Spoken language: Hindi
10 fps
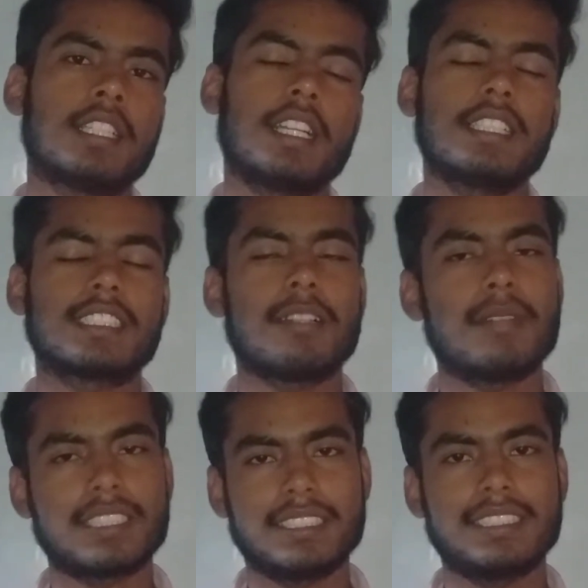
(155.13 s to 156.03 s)
ऐसा
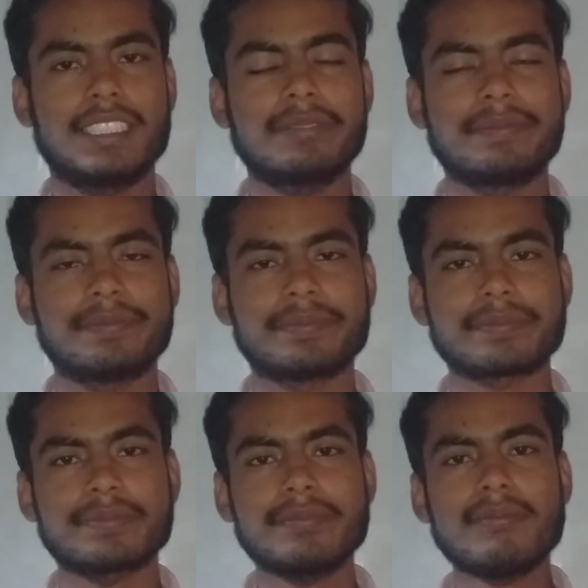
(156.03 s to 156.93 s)
बात नहीं है
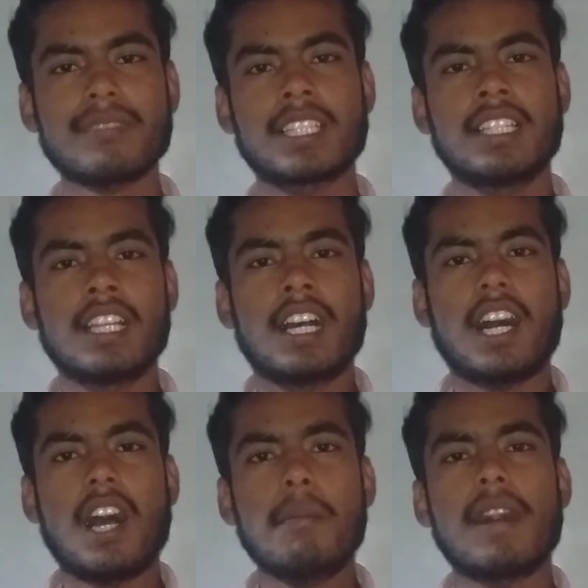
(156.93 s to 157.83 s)

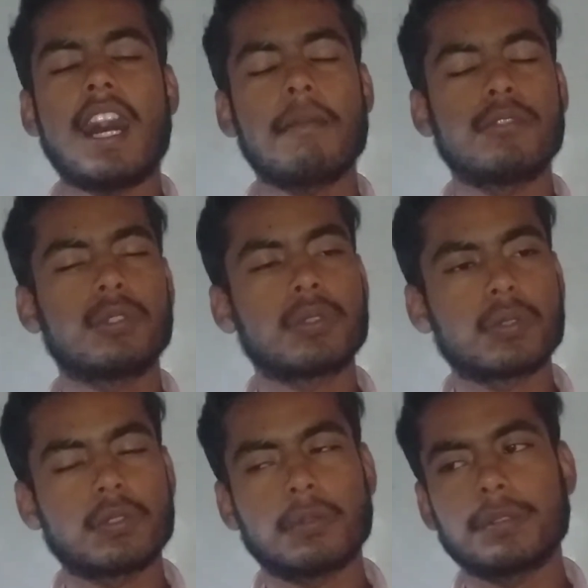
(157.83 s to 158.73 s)
हम आप लोगों
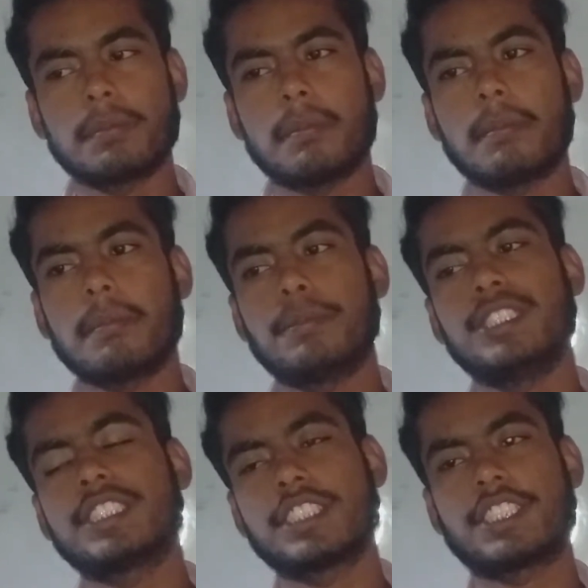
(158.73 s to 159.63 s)
को
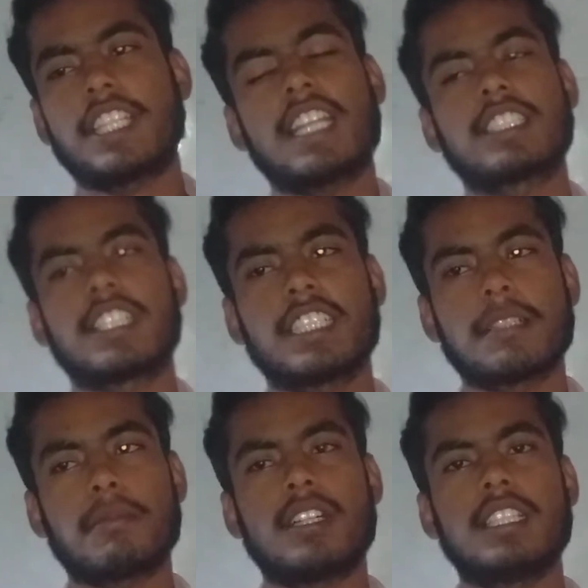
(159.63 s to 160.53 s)
फिजिक्स स्टार्ट करने के
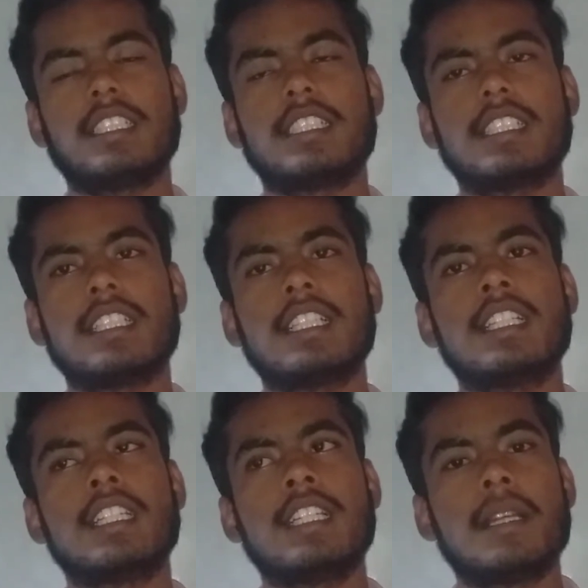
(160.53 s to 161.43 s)
पहले
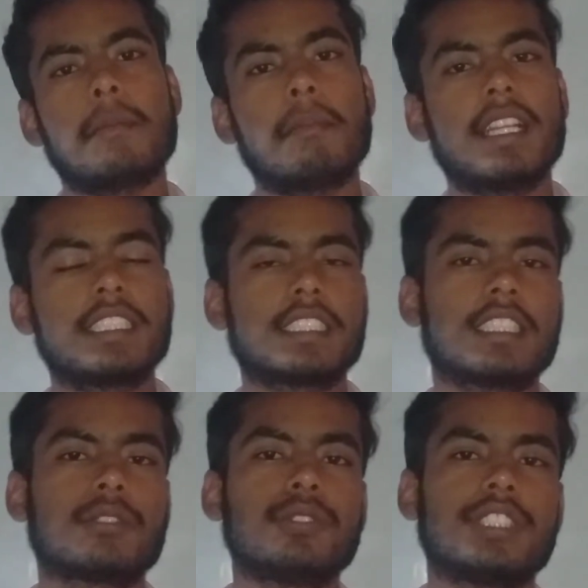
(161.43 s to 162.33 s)
मैथ के
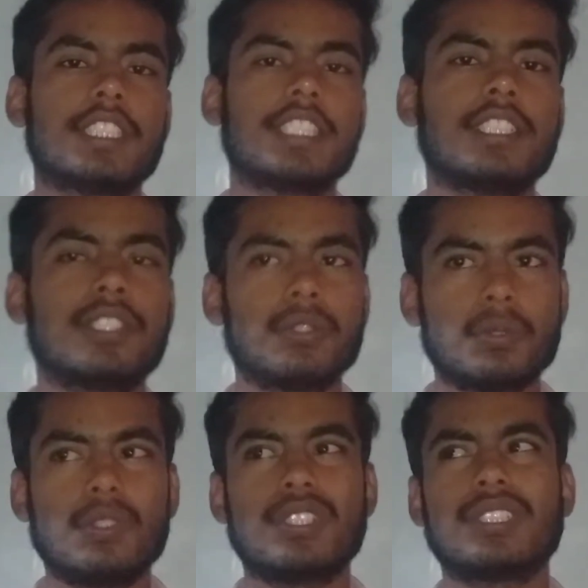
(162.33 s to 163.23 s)
कुछ
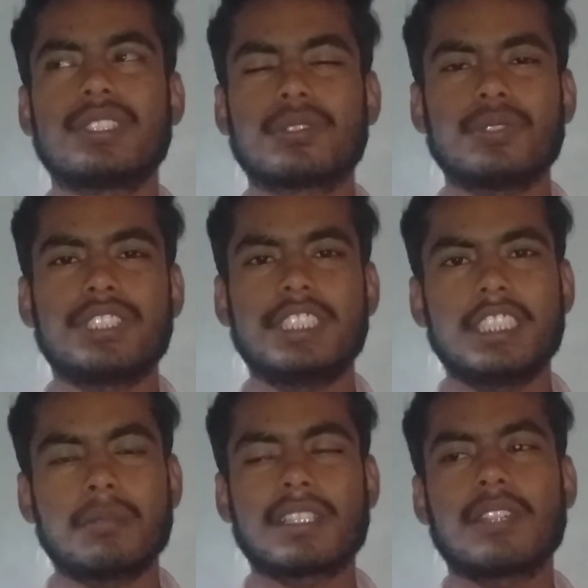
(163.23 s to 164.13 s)
रूल कुछ
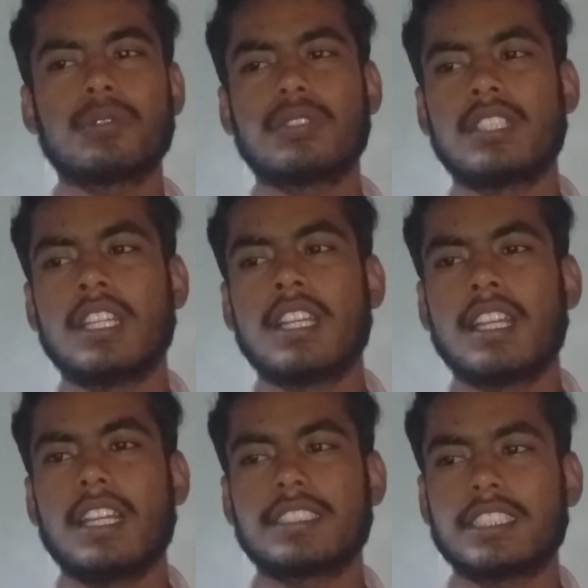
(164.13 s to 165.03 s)
नियम कानून
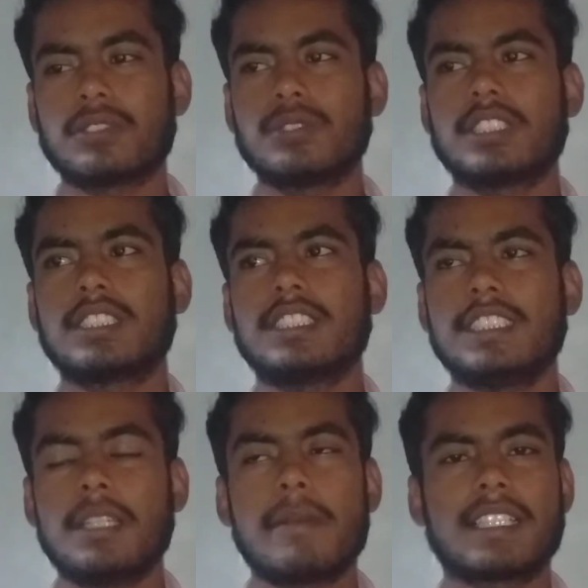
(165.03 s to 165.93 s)
ऐसे कुछ
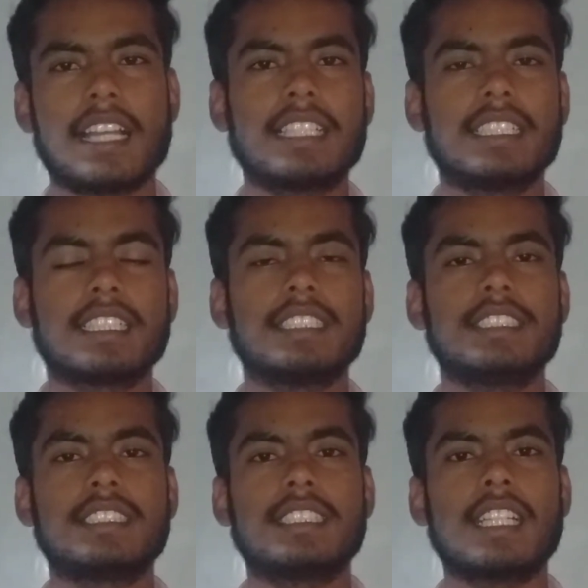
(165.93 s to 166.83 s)
चीज़ें बता देंगे
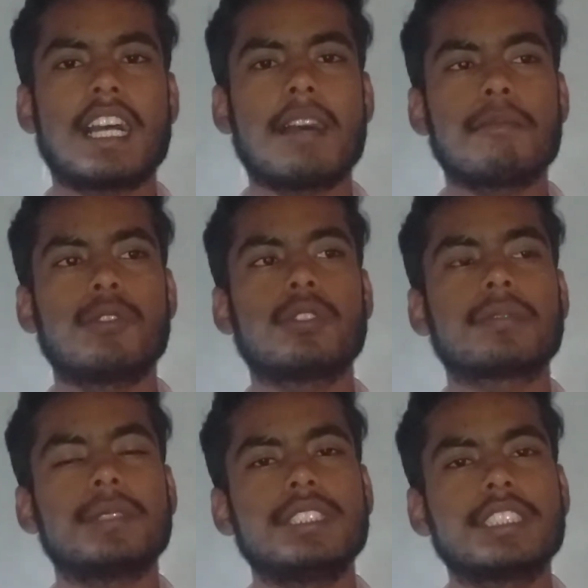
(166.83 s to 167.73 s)
जिससे आप लोग
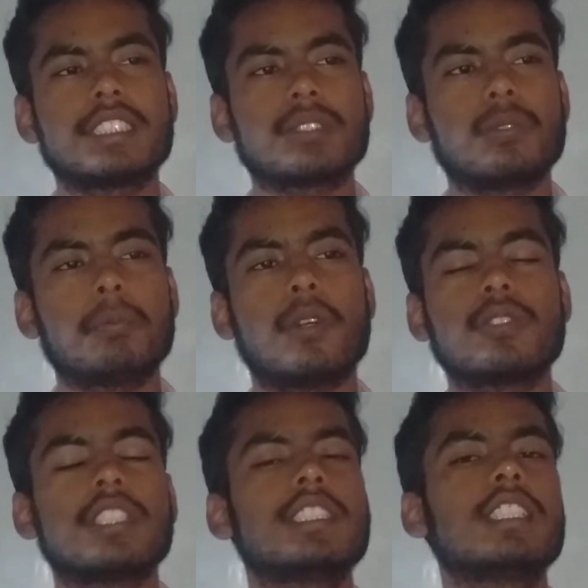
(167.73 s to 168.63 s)
फिजिक्स को
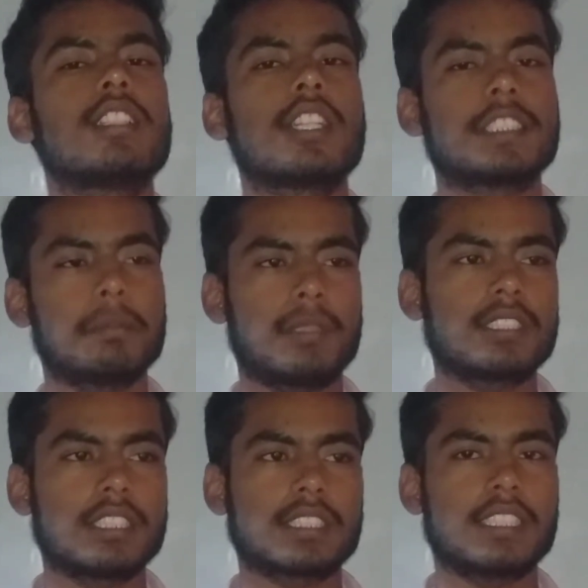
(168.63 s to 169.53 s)
बहुत अच्छे तरह से पढ़
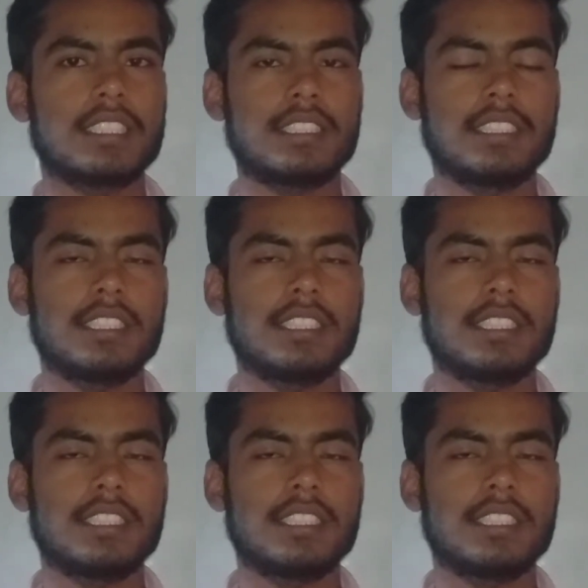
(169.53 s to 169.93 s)
सकते हैं